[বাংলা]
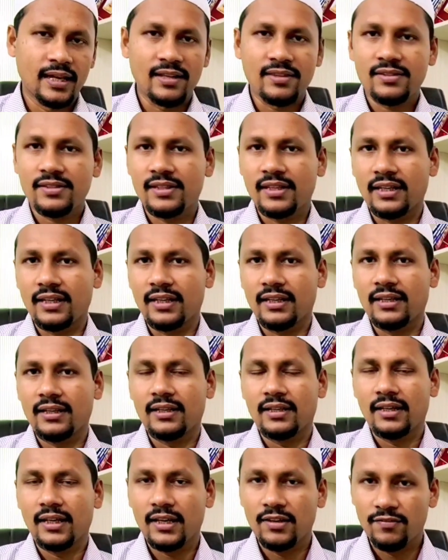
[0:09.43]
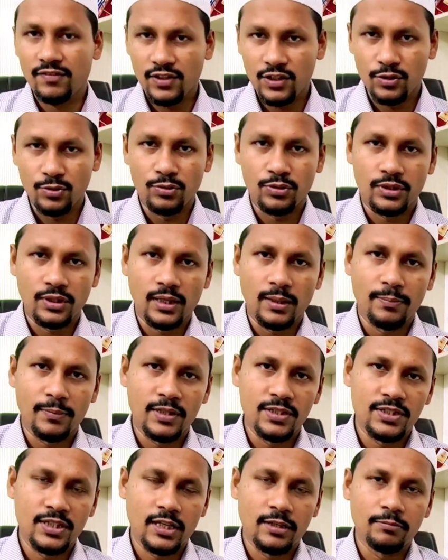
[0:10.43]
আজকে এই ভিডিওতে
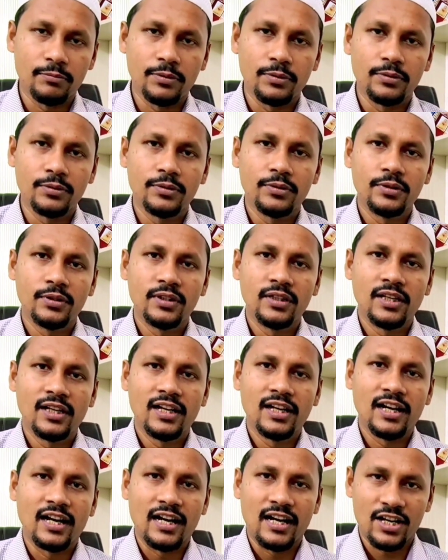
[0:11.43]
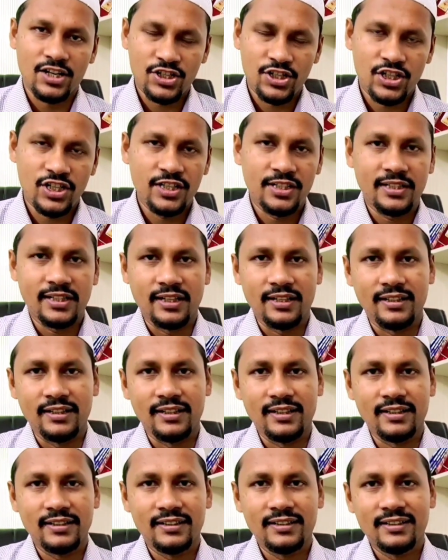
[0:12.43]
আমরা জানব হাসি
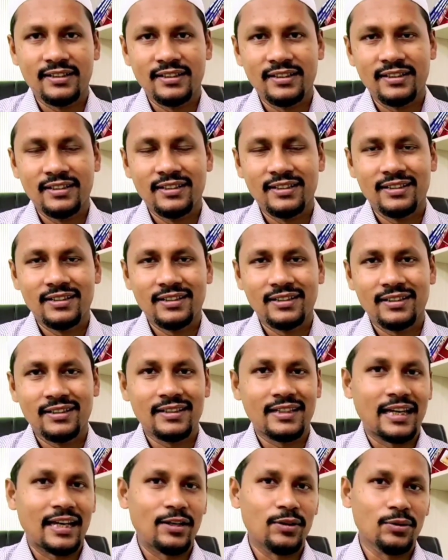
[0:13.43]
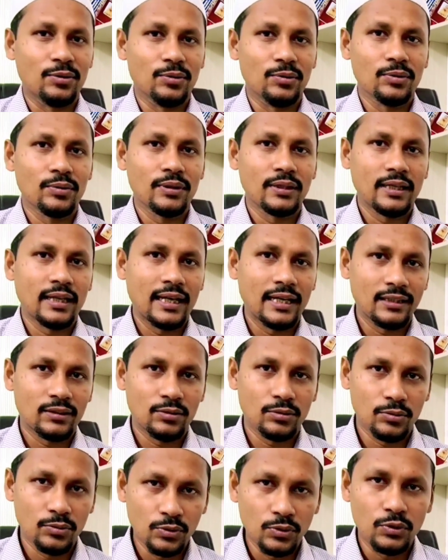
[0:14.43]
কান্না কেন এত
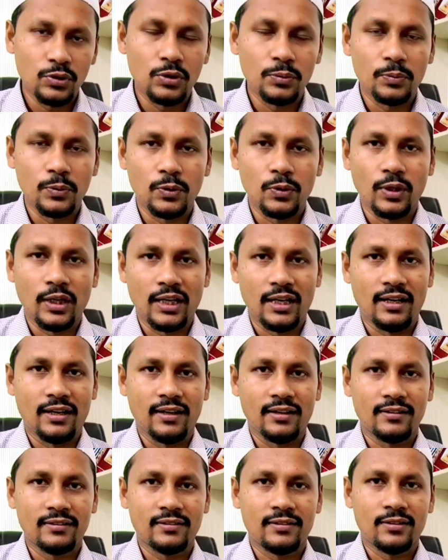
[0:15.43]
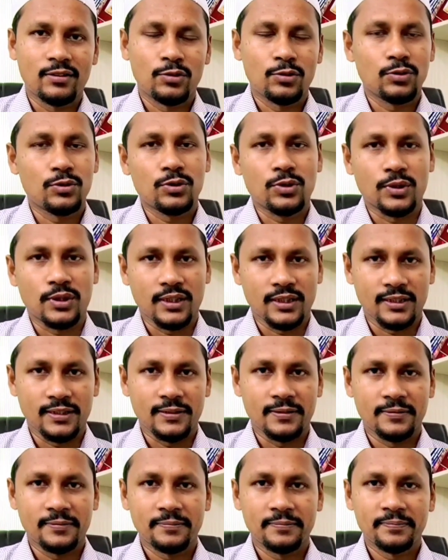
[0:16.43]
গুরুত্বপূর্ণ ইন্ডেক্স সুস্থ
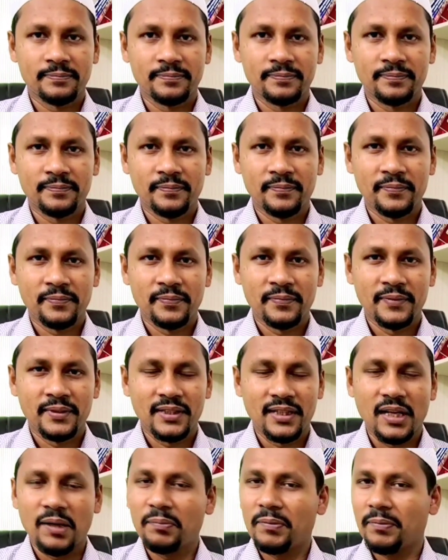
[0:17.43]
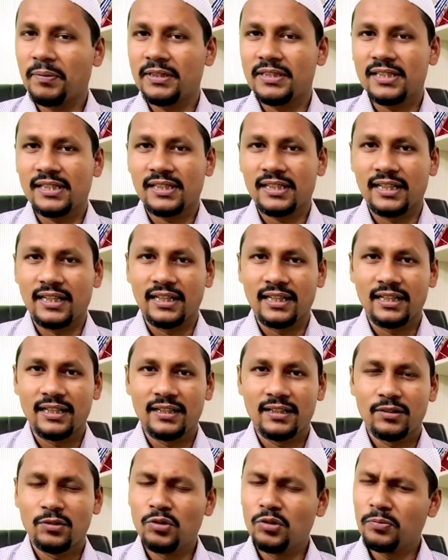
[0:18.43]
থাকার আপনার বাচ্চাকে
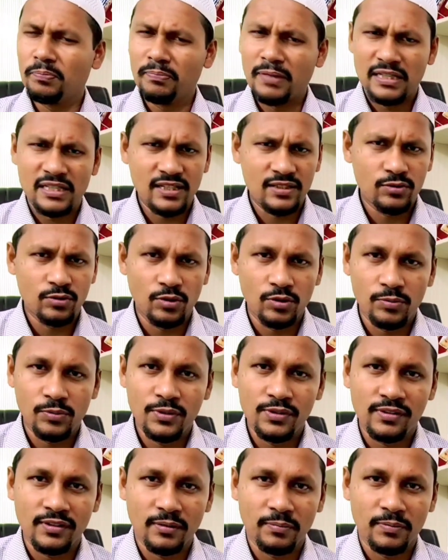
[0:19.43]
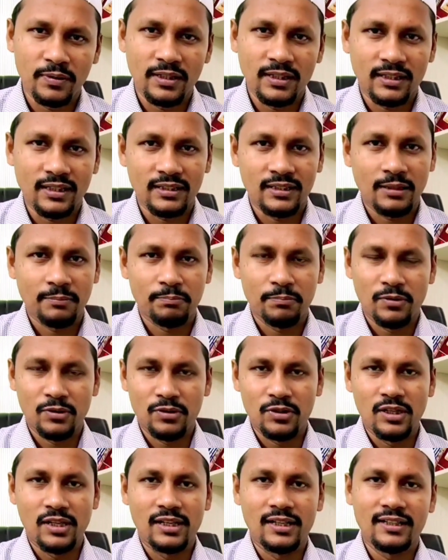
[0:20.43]
খুব মেজাজ গরম হয়েছে আপনার একটা থাপ্পড়
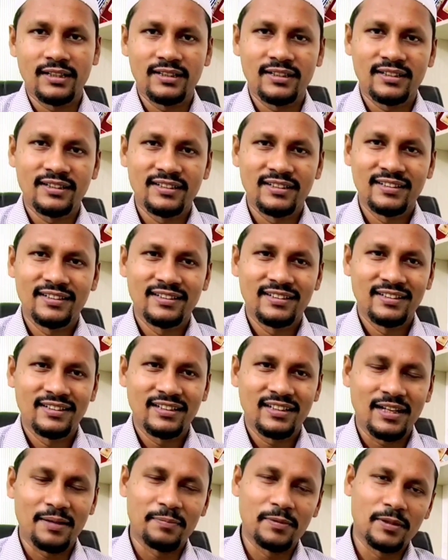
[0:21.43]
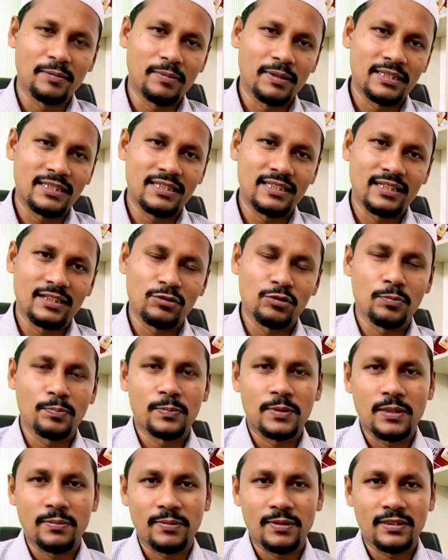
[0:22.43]
দিলেন আপনার বাচ্চা
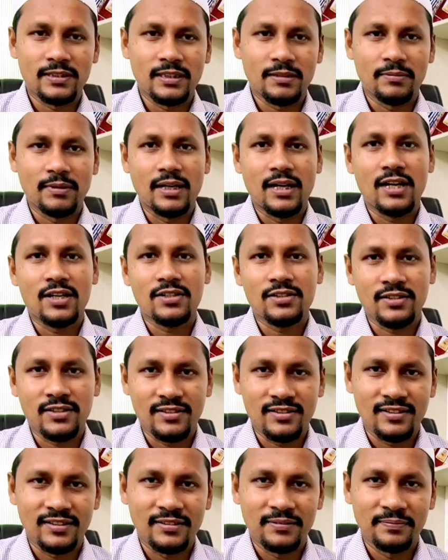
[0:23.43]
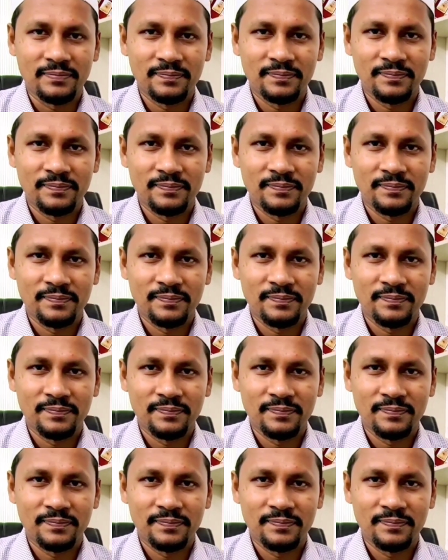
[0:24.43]
চুপচাপ আছে বা হাসতেছে